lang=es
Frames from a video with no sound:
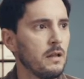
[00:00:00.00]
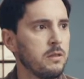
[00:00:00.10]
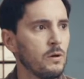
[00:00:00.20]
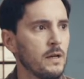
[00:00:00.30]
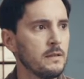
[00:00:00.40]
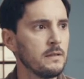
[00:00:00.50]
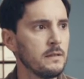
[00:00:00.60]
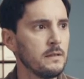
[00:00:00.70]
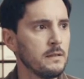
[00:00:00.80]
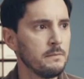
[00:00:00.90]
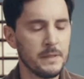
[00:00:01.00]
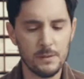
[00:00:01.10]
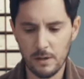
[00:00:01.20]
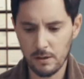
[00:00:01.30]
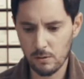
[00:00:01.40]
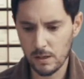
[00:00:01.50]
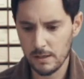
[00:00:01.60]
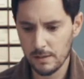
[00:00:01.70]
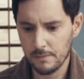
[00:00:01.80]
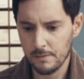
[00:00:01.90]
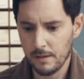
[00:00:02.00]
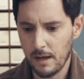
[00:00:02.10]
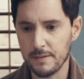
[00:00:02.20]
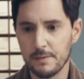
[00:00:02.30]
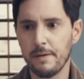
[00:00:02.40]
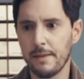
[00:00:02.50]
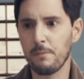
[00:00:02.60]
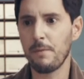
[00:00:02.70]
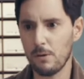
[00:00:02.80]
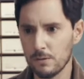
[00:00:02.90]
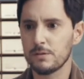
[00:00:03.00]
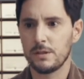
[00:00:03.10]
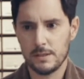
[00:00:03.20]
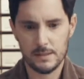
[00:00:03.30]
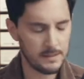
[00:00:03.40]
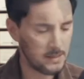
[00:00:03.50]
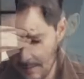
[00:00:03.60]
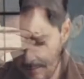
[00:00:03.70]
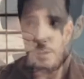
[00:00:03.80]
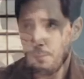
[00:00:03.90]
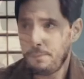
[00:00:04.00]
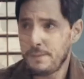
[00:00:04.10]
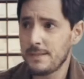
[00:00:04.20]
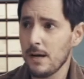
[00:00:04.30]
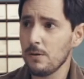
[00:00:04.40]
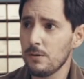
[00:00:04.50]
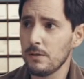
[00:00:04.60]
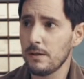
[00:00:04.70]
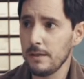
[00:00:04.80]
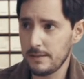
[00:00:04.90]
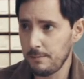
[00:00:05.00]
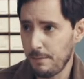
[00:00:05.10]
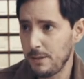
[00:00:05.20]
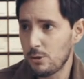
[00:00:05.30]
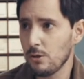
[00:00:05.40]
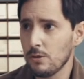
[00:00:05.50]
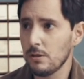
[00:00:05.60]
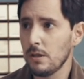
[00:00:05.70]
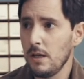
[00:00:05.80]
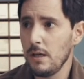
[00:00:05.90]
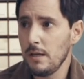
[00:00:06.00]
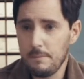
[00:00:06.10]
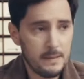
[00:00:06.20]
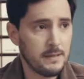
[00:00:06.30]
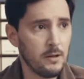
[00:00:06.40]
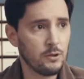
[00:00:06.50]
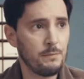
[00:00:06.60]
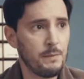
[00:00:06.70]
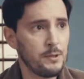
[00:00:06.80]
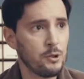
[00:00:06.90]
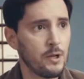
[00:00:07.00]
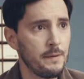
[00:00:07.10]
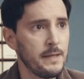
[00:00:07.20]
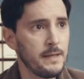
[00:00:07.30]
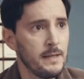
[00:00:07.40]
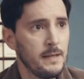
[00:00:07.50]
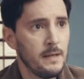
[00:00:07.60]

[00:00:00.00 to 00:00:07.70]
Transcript: ¿Y la azúcar? ¿Me lleva el azúcar? A si me ha dado un bajón. Si, si no me he pinchado, y si me pincho, y pasa algo si me pincho otra vez.